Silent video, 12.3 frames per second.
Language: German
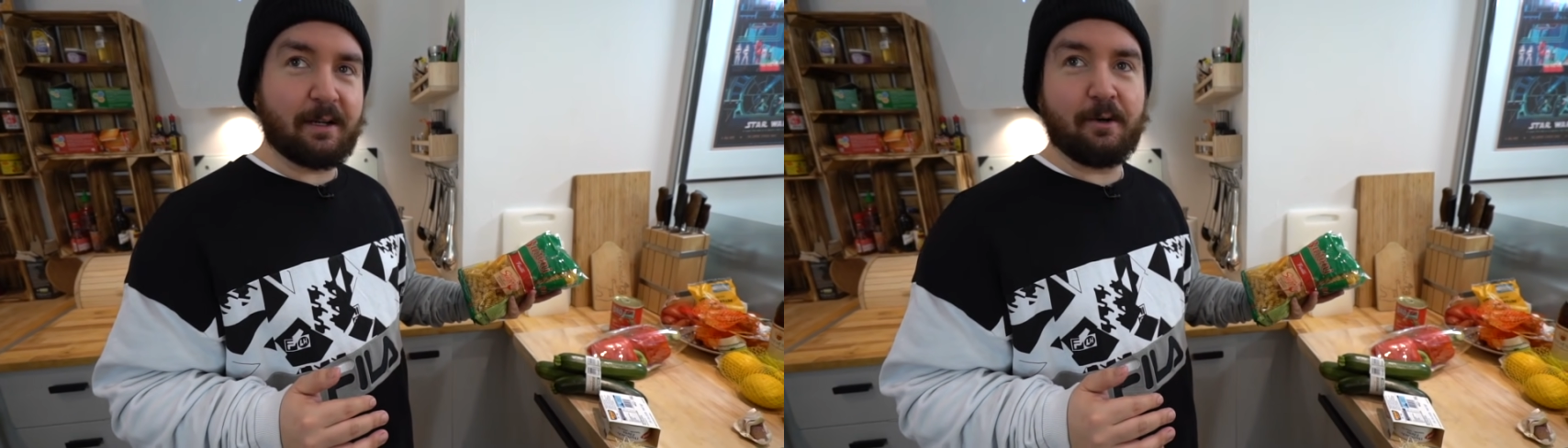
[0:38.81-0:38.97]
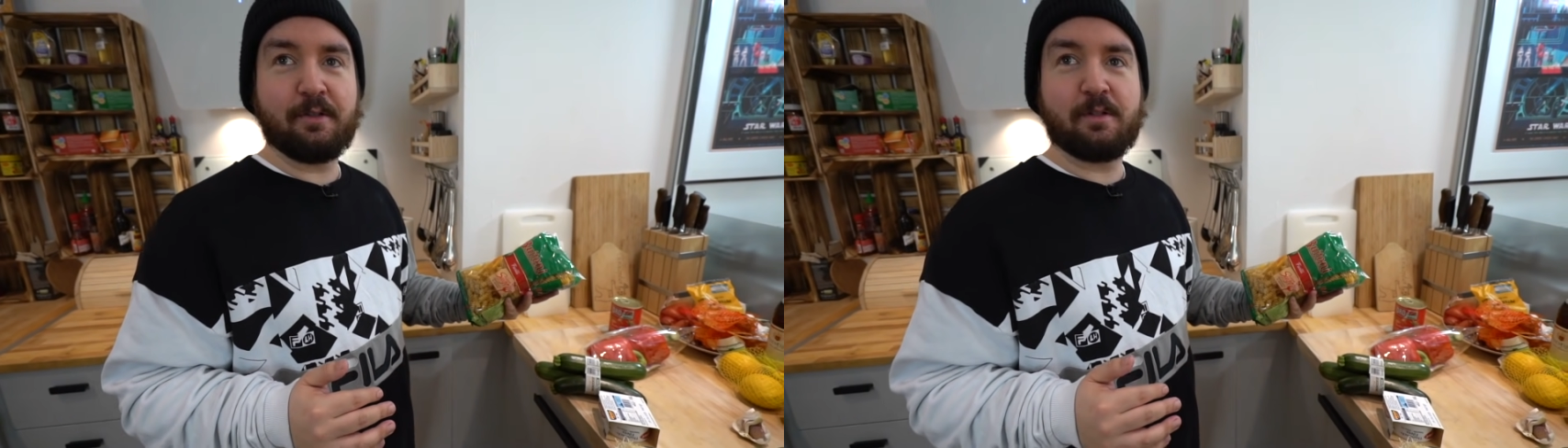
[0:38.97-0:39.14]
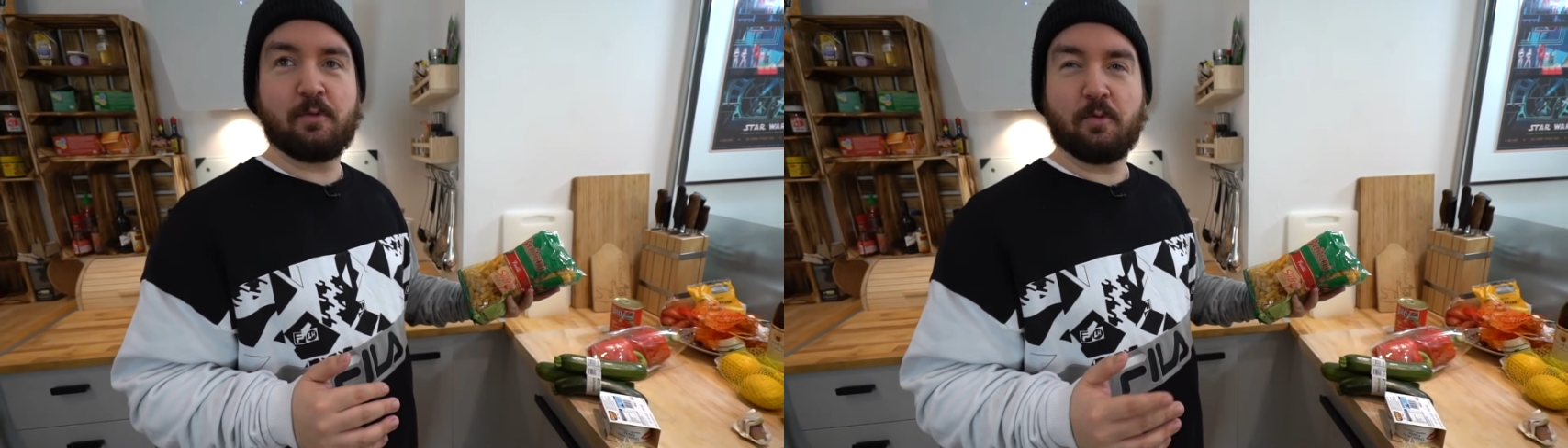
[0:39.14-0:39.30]

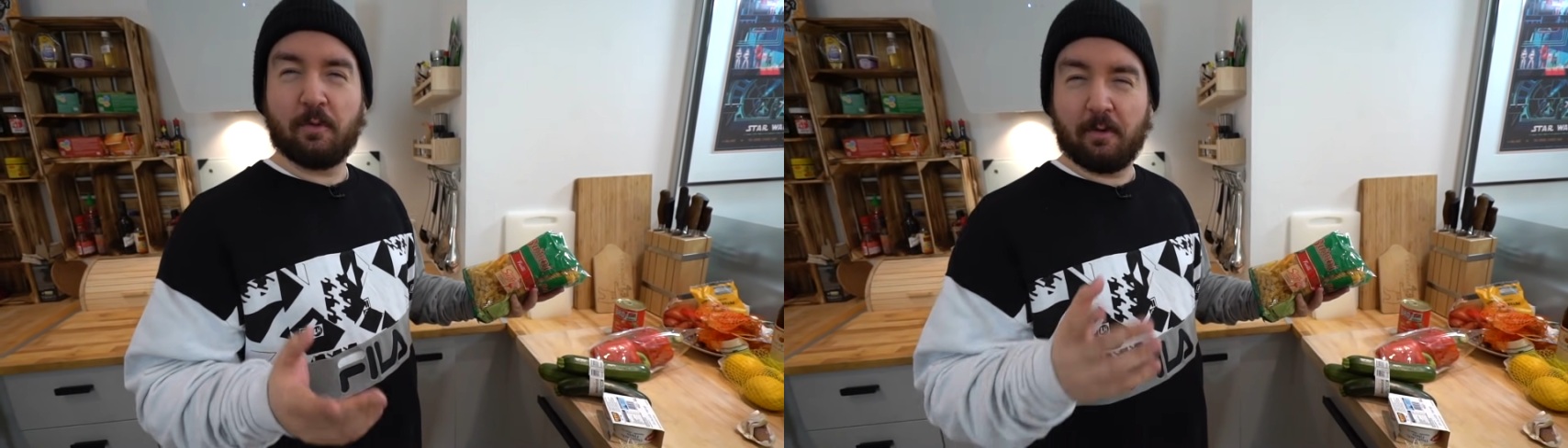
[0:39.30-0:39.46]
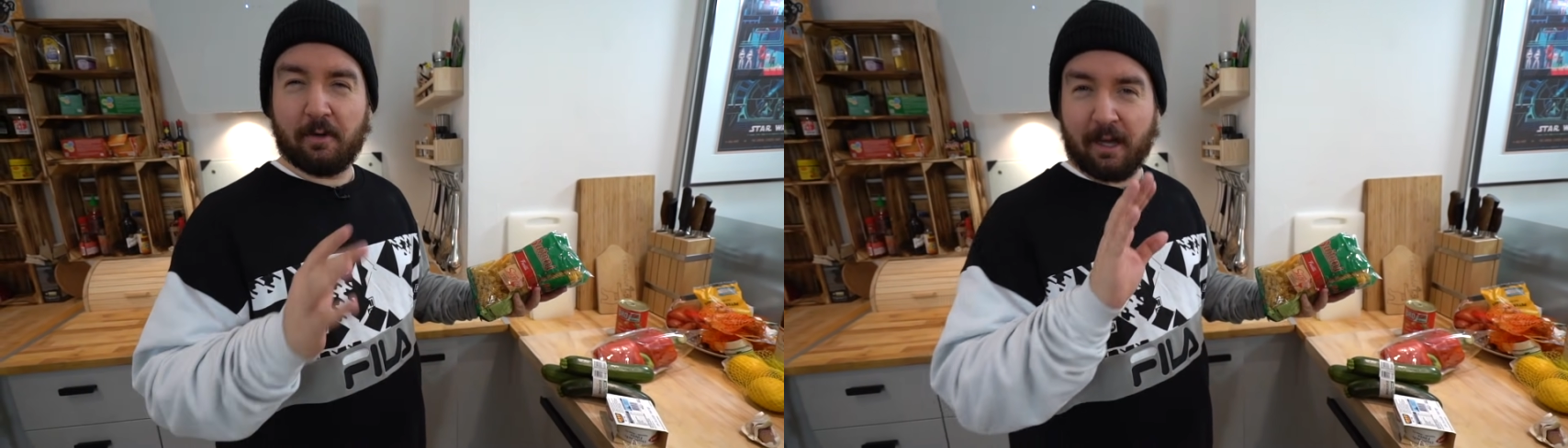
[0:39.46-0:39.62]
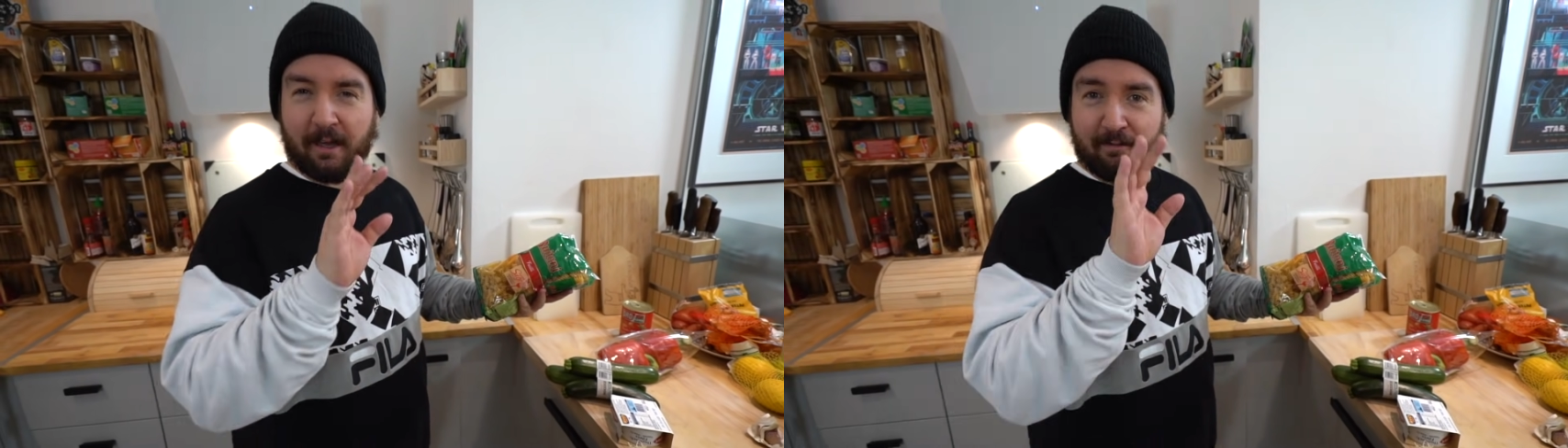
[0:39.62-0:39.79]

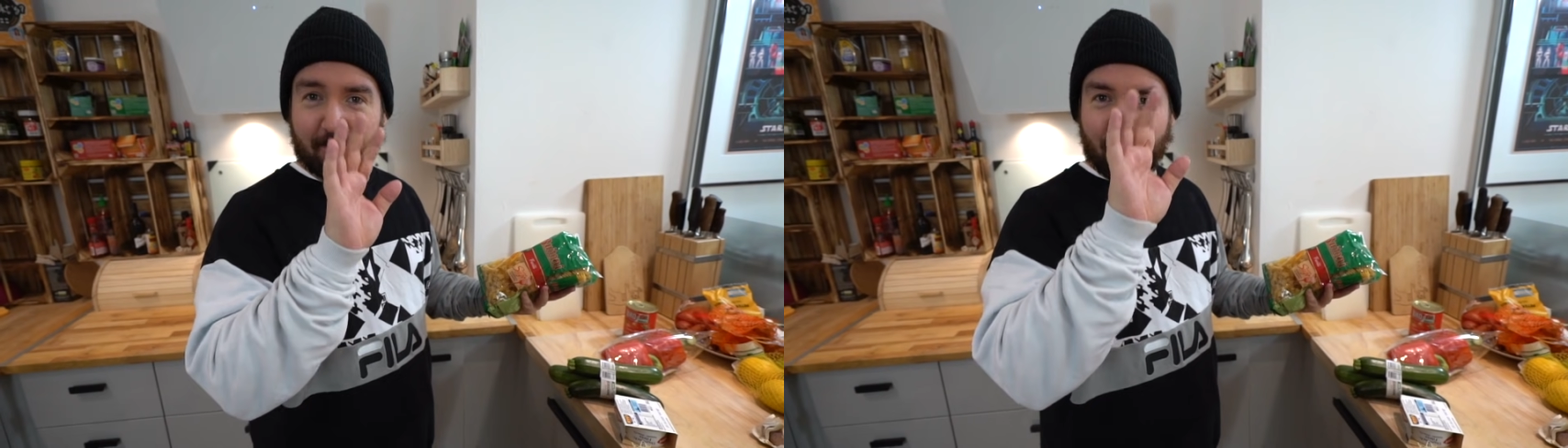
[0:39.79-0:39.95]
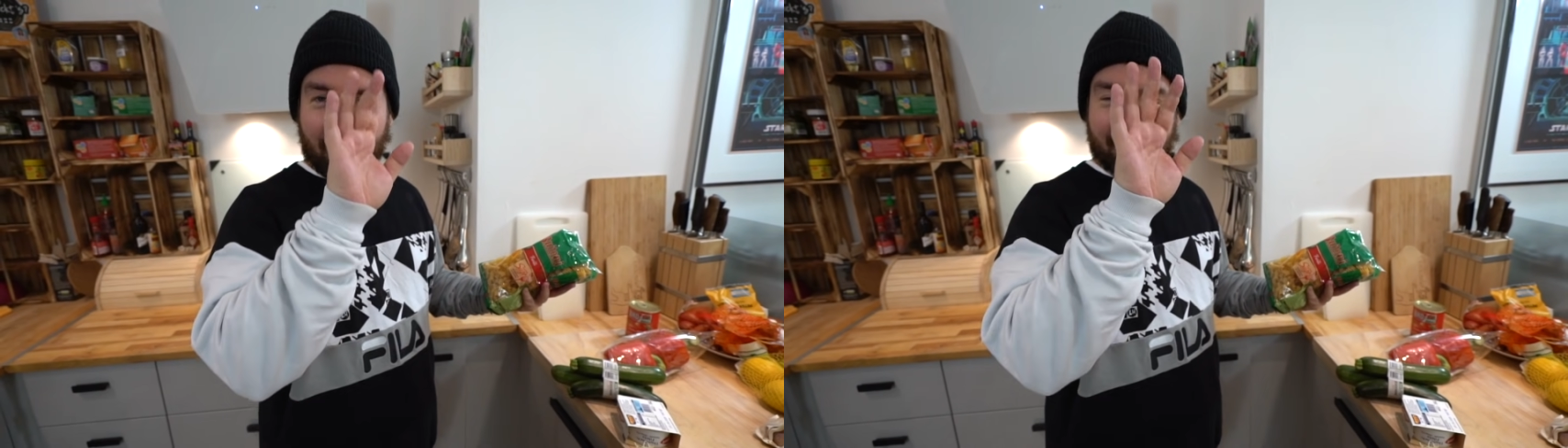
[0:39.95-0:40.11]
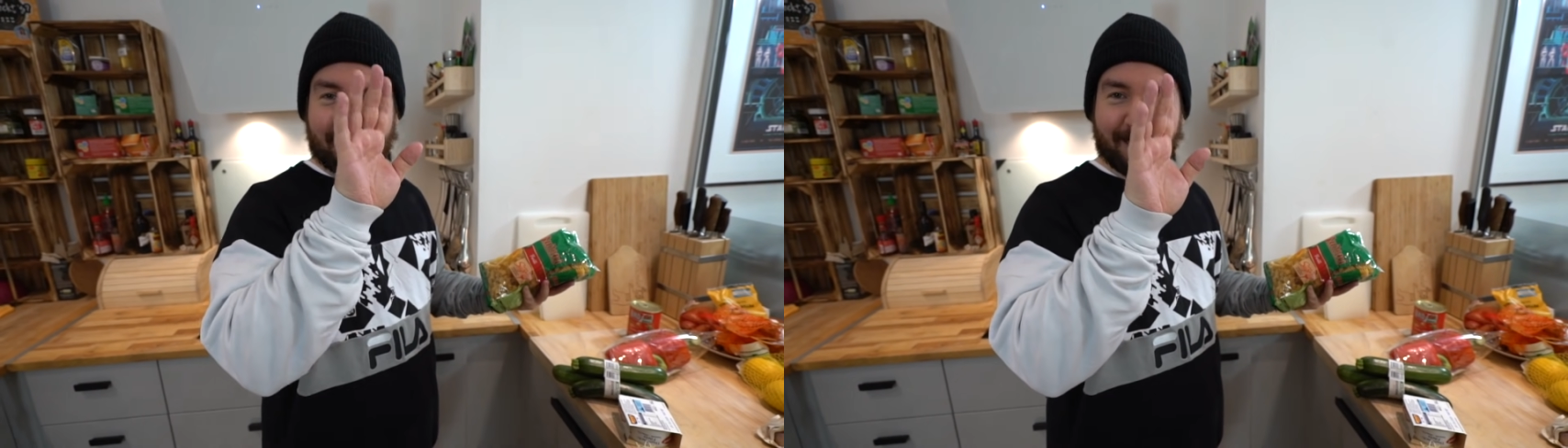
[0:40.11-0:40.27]

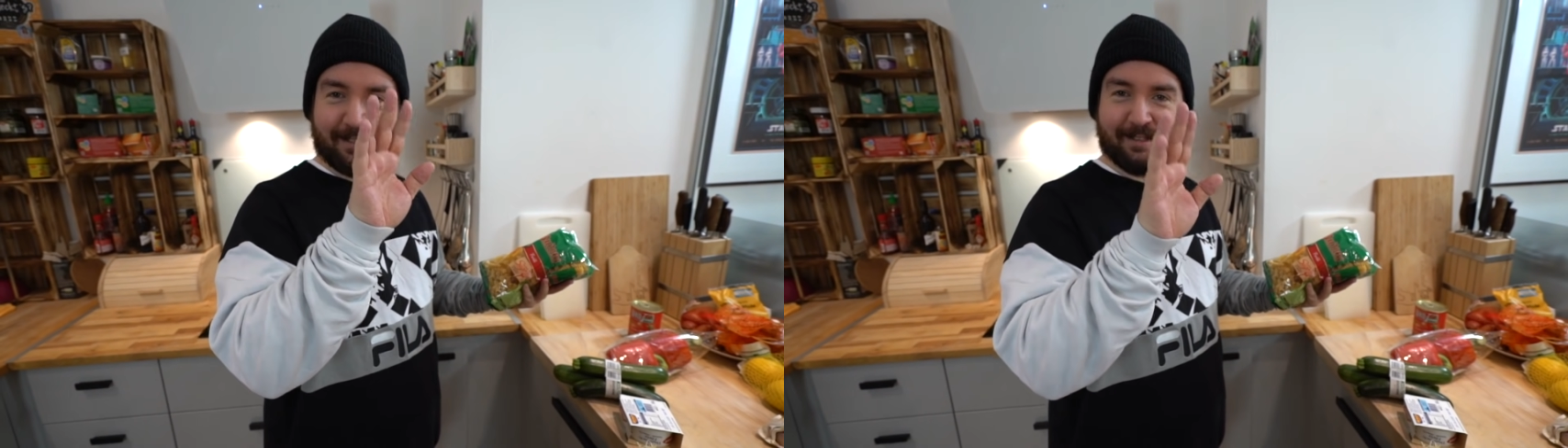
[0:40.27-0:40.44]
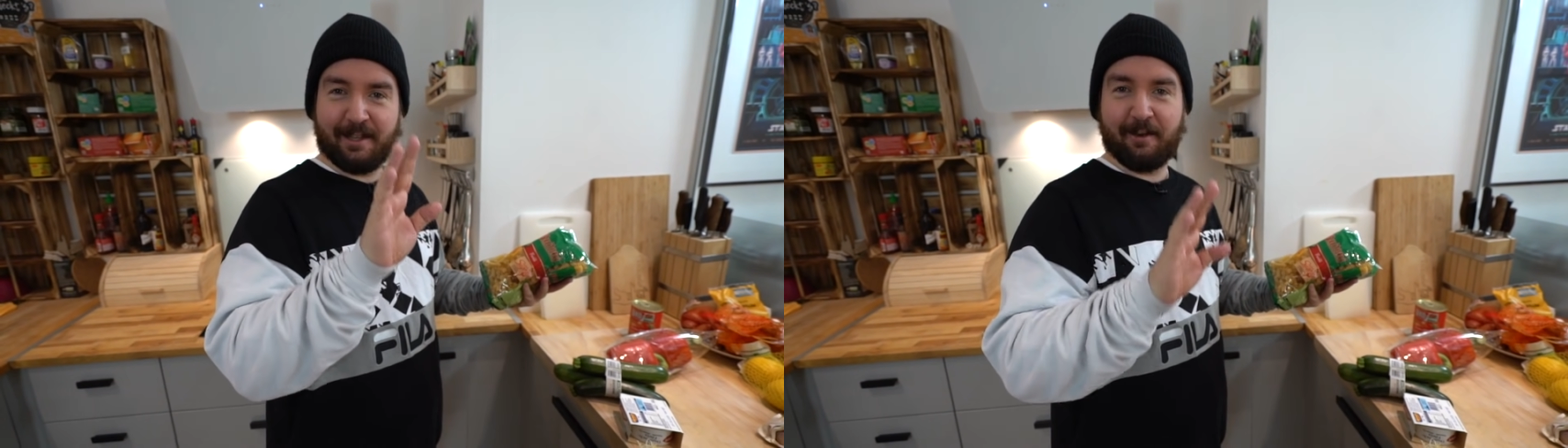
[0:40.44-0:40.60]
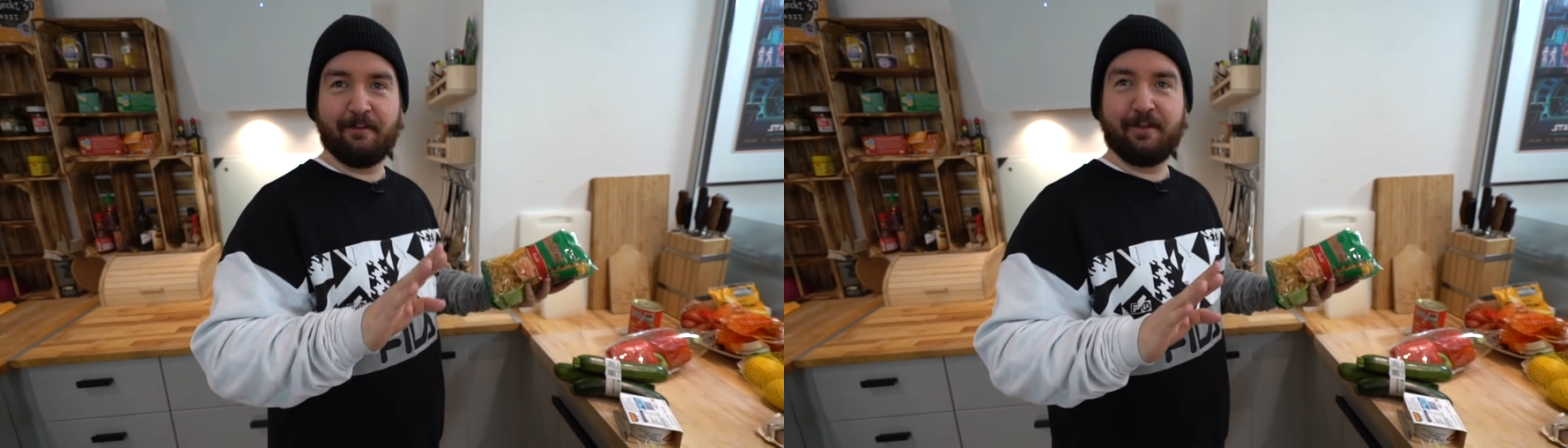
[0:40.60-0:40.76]
rauszukristallisieren,